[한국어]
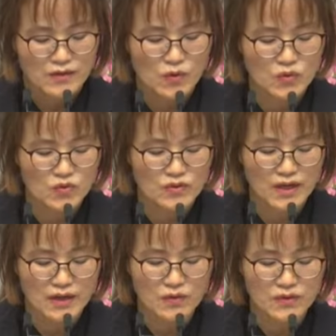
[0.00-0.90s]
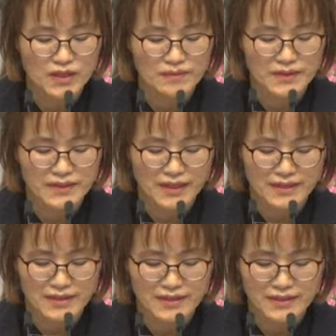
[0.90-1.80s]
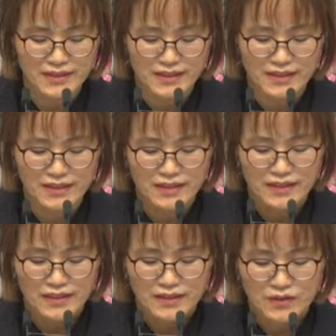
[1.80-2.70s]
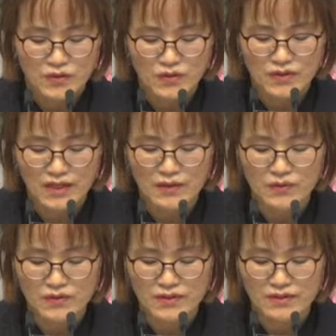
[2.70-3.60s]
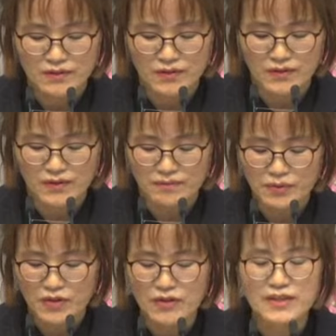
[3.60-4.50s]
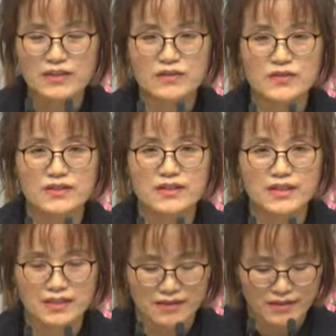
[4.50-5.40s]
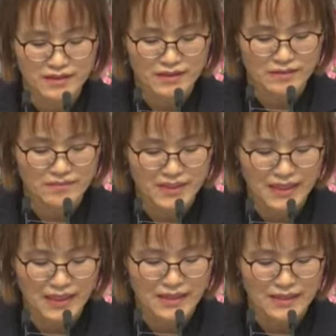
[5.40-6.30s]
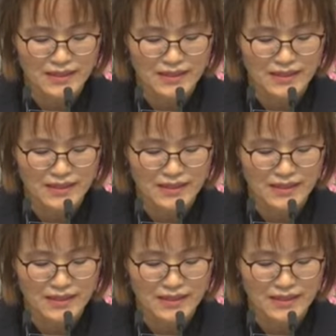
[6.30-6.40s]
공존과 혼합이 다르듯이 서로 따로 있고 필요한 대로 쓰다는 것이었습니다.